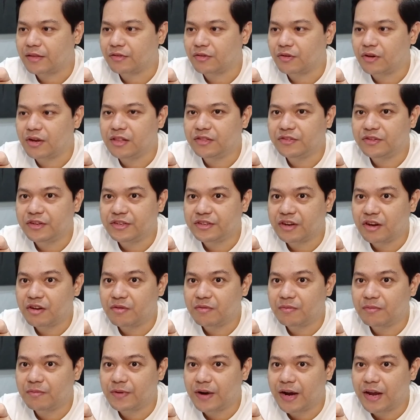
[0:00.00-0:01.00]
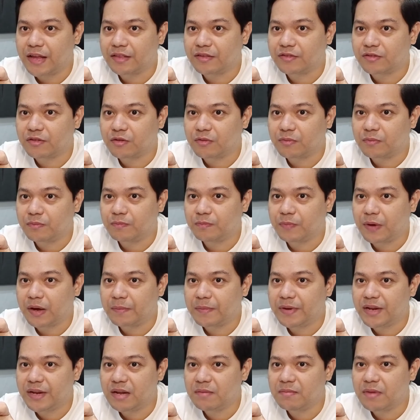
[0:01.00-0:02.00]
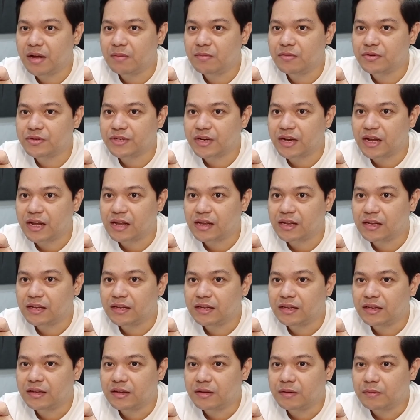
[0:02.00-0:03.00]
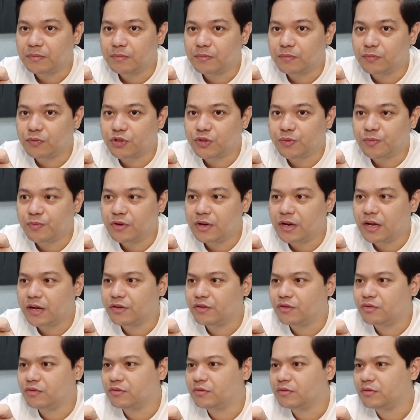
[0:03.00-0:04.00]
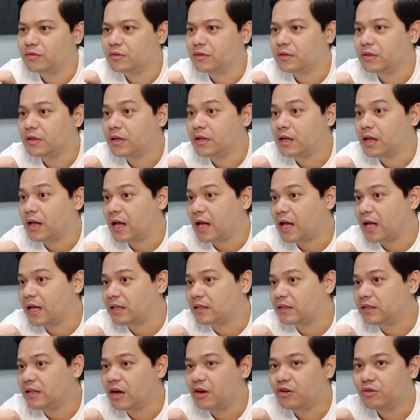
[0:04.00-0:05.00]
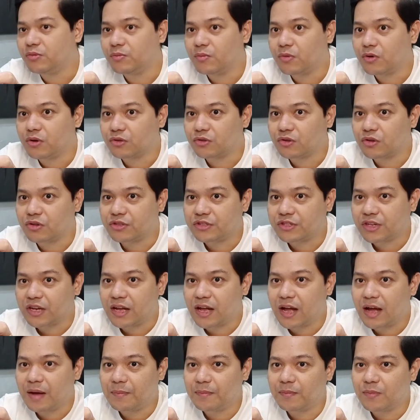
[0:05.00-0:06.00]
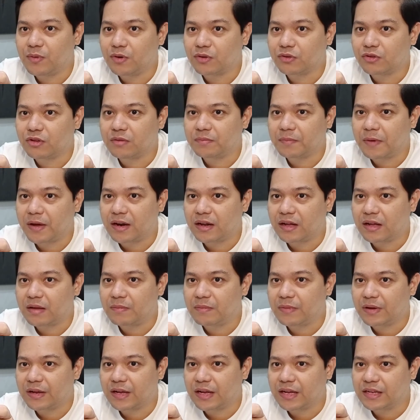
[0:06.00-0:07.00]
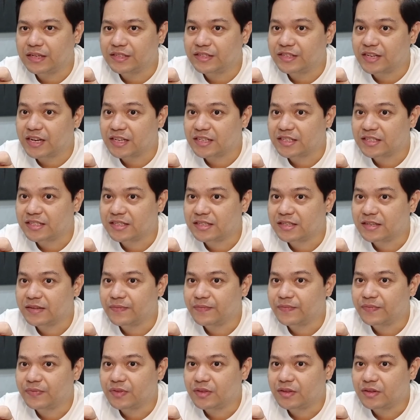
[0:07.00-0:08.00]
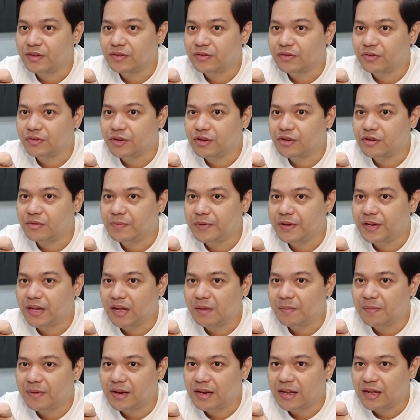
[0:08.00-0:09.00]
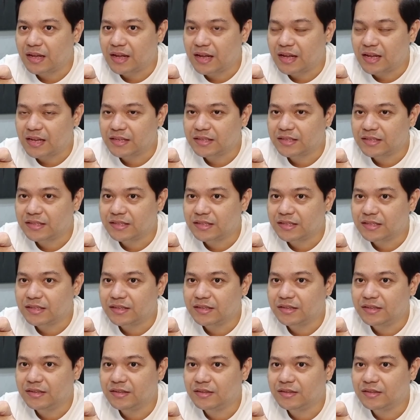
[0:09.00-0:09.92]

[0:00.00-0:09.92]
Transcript: So, L3 siya yung bright. So, pag binaba mo siya, push mo lang yung uh, down button tsaka up button para ka mag-adjust. So, yun yung pinakamalakas.